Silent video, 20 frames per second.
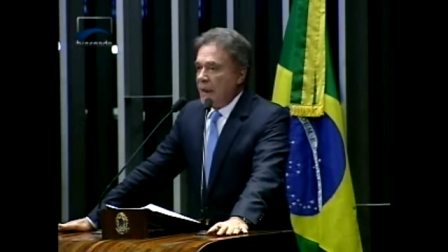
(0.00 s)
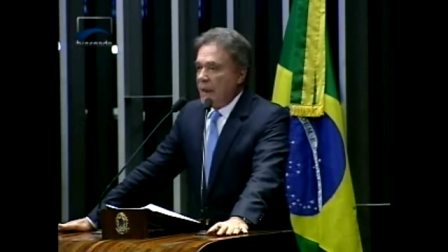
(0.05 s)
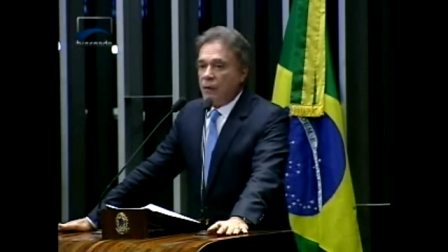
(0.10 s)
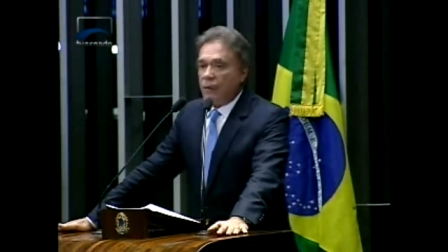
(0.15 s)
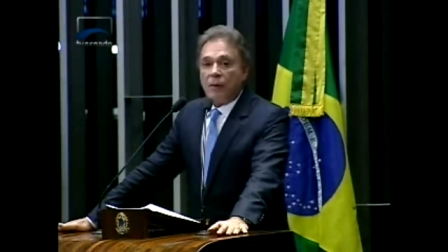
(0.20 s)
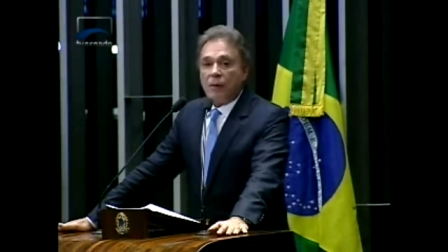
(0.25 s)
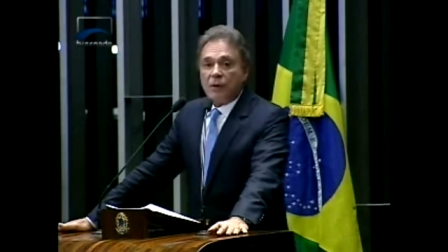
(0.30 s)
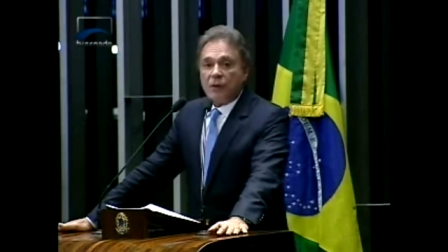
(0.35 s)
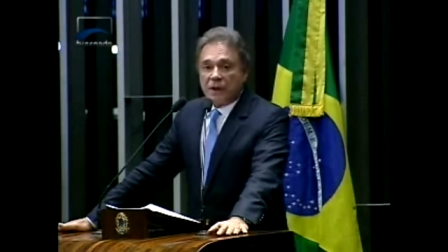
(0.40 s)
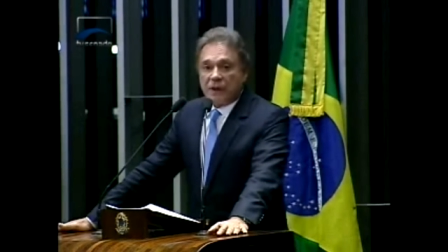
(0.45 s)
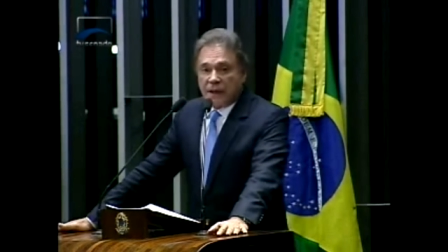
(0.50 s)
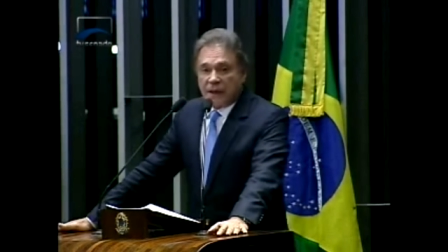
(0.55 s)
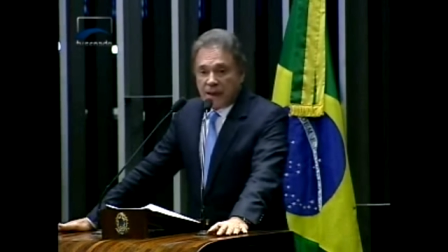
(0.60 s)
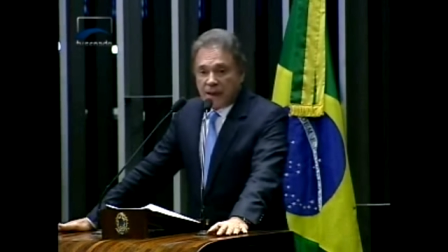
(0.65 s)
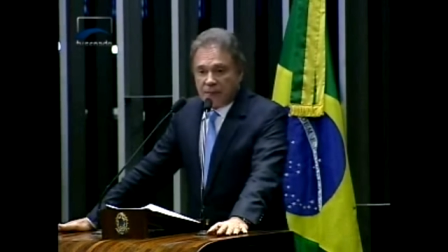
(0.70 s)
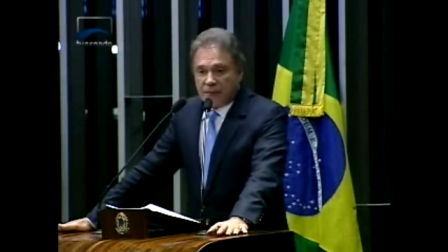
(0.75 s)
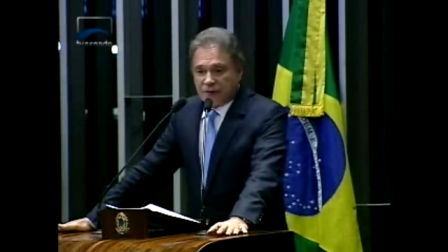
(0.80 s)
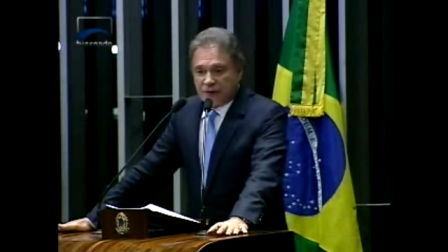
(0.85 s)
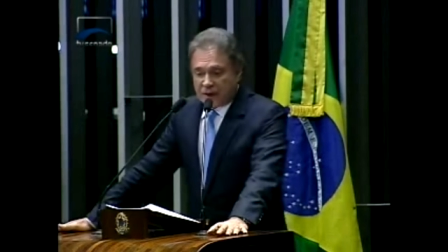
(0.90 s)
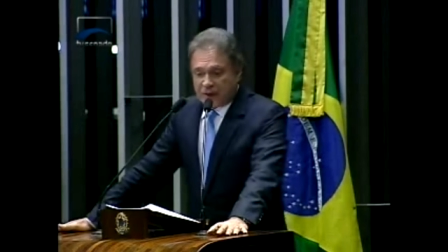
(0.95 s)
e
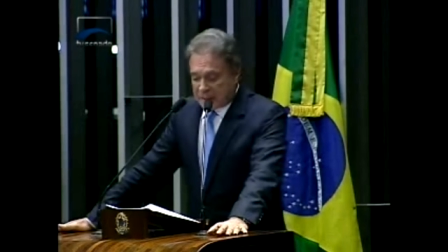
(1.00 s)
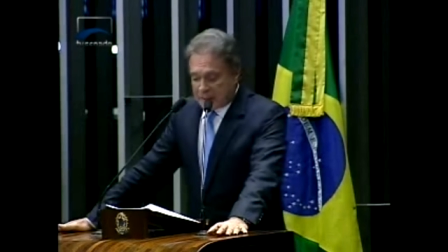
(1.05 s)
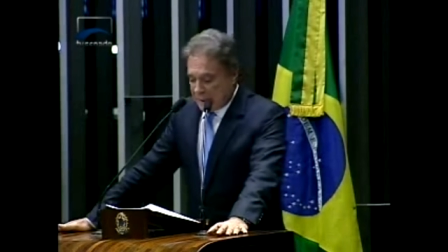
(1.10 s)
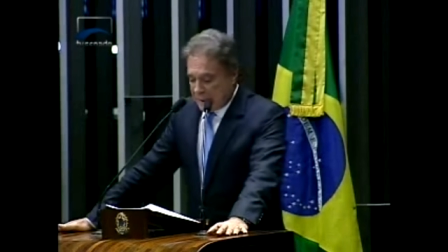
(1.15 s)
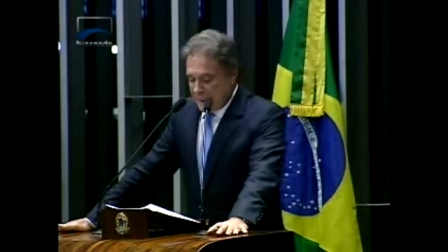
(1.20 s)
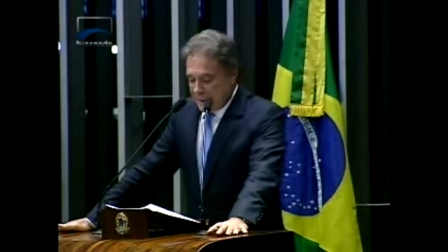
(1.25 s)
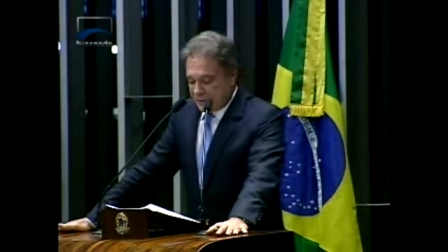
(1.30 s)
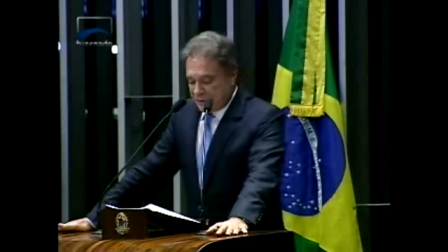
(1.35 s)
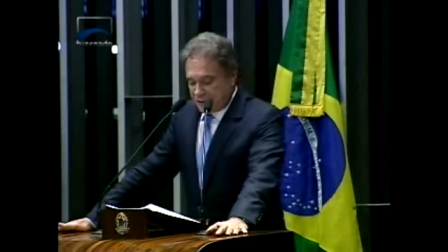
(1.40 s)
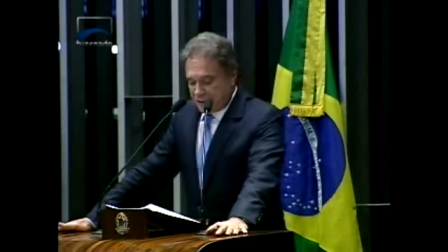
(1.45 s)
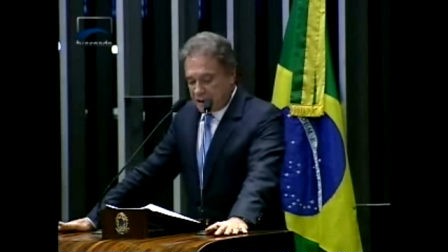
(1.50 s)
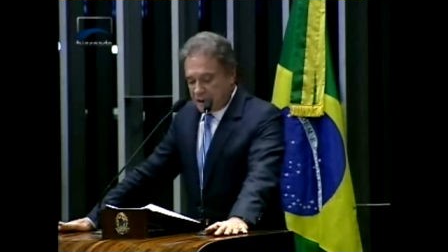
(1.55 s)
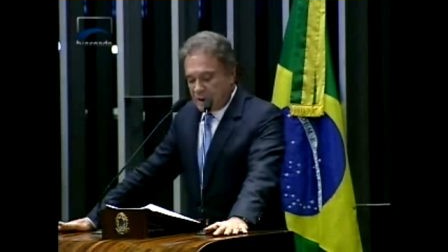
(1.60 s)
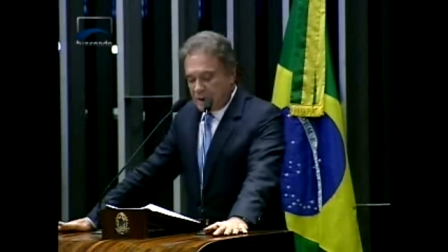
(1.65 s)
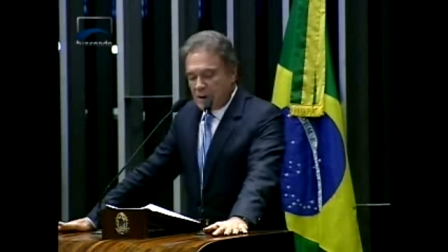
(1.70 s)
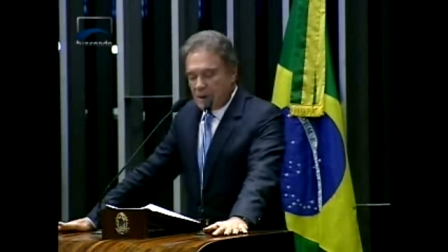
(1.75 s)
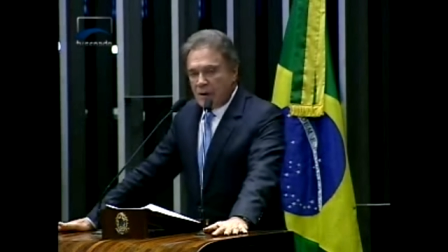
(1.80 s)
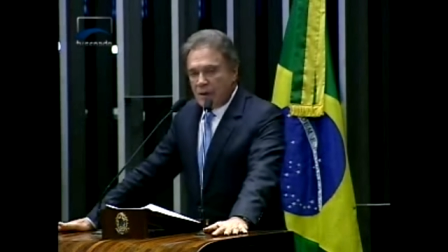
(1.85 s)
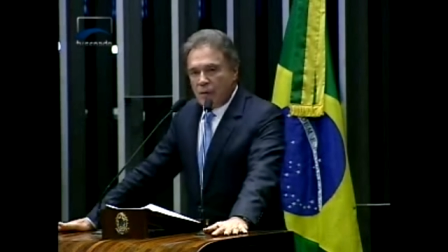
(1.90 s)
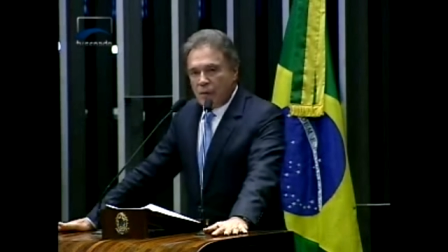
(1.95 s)
comunicamos à Casa